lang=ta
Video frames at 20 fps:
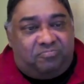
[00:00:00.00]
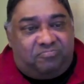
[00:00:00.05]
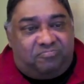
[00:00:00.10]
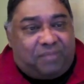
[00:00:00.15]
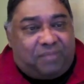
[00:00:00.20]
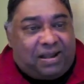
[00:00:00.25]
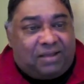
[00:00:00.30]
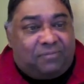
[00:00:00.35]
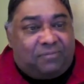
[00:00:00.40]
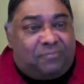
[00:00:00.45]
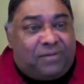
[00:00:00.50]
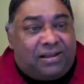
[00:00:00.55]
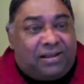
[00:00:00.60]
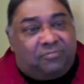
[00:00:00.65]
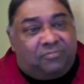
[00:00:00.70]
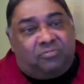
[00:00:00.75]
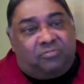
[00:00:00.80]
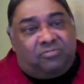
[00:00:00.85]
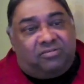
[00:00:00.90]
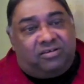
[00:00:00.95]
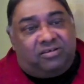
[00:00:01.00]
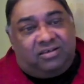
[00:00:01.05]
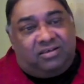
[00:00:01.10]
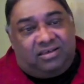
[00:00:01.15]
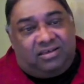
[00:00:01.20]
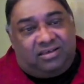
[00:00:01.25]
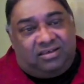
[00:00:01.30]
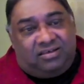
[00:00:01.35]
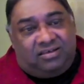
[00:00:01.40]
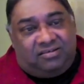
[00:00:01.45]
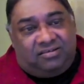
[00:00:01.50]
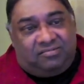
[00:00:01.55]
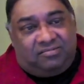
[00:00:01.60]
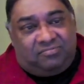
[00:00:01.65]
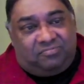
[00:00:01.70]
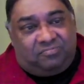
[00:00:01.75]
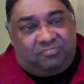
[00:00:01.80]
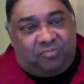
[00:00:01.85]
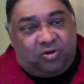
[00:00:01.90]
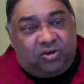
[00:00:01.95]
பல பல
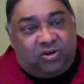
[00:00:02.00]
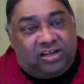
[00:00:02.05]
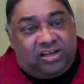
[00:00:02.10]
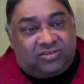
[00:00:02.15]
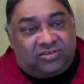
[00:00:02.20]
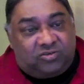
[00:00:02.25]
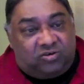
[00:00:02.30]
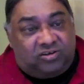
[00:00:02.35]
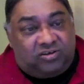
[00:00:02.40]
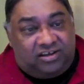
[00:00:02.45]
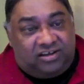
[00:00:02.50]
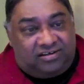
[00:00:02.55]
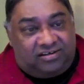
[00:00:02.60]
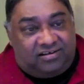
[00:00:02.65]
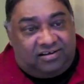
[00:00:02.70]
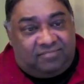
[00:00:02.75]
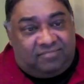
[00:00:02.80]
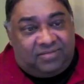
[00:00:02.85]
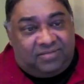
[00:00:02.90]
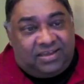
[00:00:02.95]
பொய்கள் சொல்லியிருக்கிறேன்